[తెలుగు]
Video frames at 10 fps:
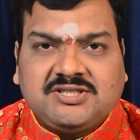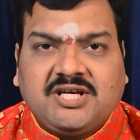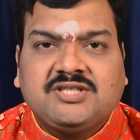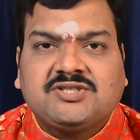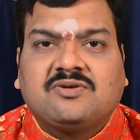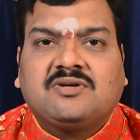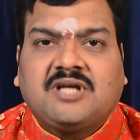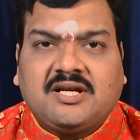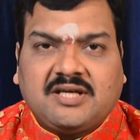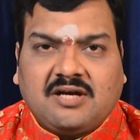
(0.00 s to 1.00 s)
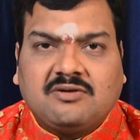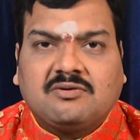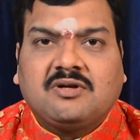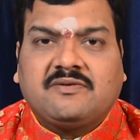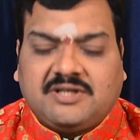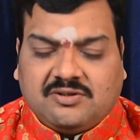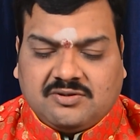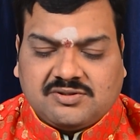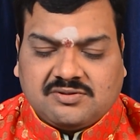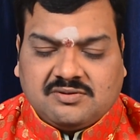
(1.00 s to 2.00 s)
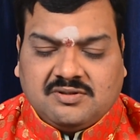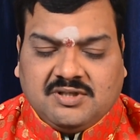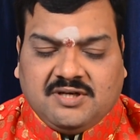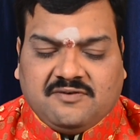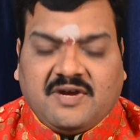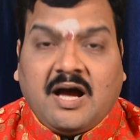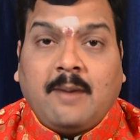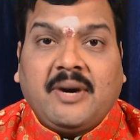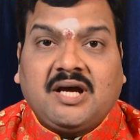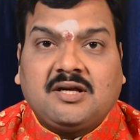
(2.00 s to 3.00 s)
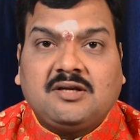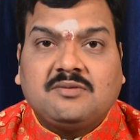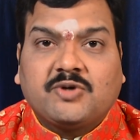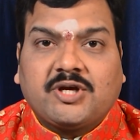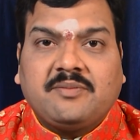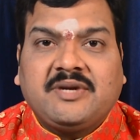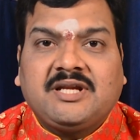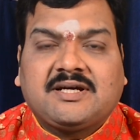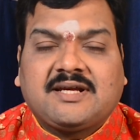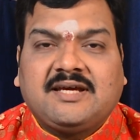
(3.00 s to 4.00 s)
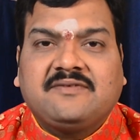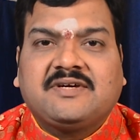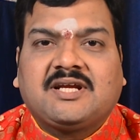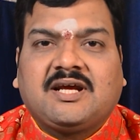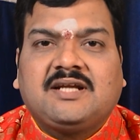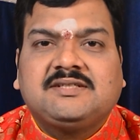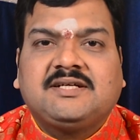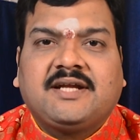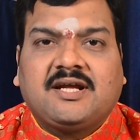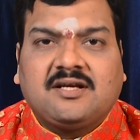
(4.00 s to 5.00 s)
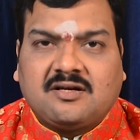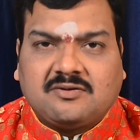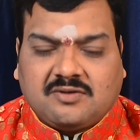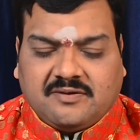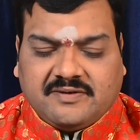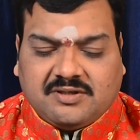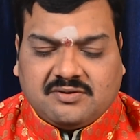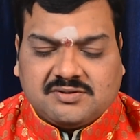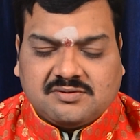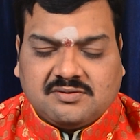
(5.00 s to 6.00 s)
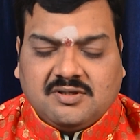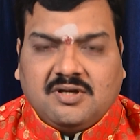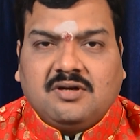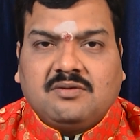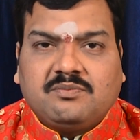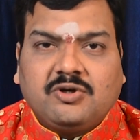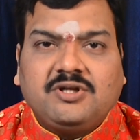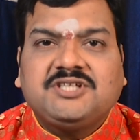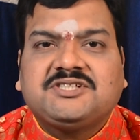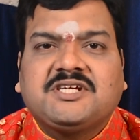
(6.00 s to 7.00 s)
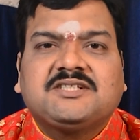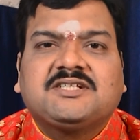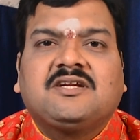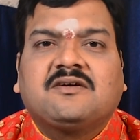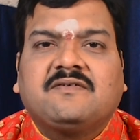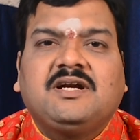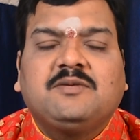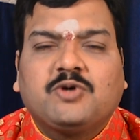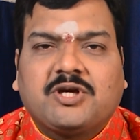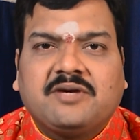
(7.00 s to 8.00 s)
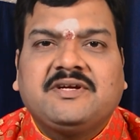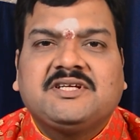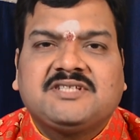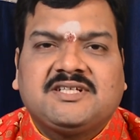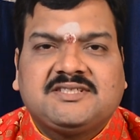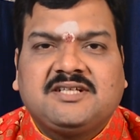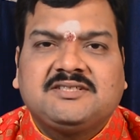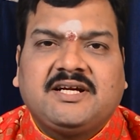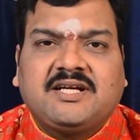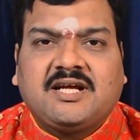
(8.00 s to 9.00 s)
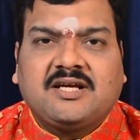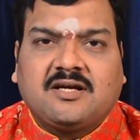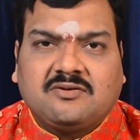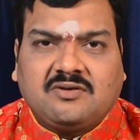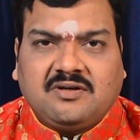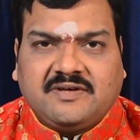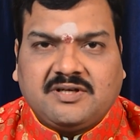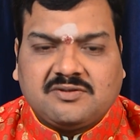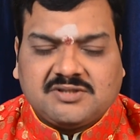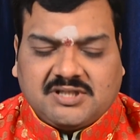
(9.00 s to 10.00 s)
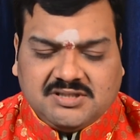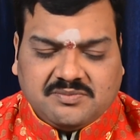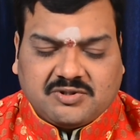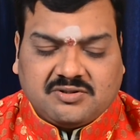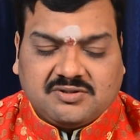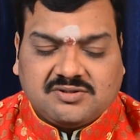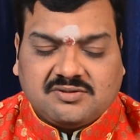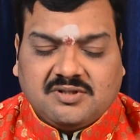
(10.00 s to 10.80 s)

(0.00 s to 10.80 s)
చేయించుకోవటానికి అనుకూలమైన రోజు వ్యాపారంలో ముఖ్యమైన క్రయ విక్రయాలు చేయటానికి అనుకూలమైన రోజు పోలీస్ స్టేషన్లకు వెళ్ళి ముఖ్యమైన చర్చలు చేయటానికి అనుకూలమైన రోజుగా చెప్పుకోవచ్చు